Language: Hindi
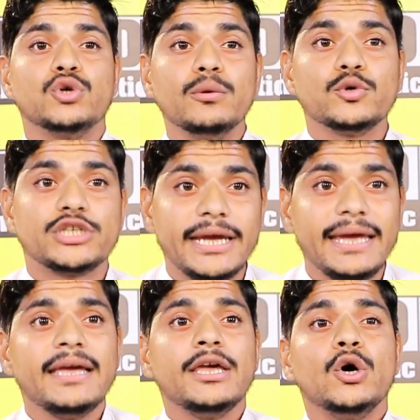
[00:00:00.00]
जो
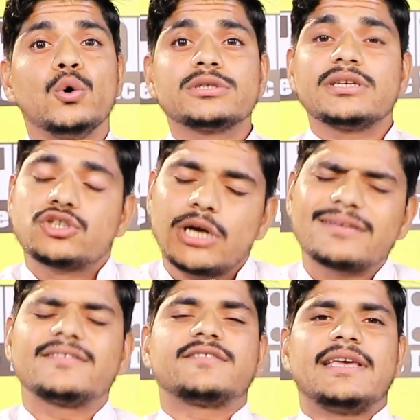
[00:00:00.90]
मुझे उस
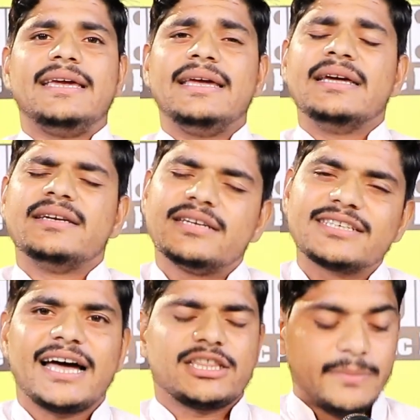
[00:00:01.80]
शख्स से
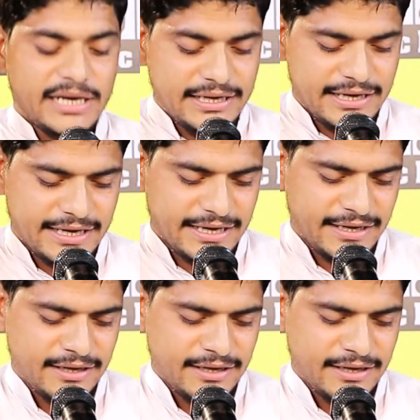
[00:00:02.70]
निजात मिली है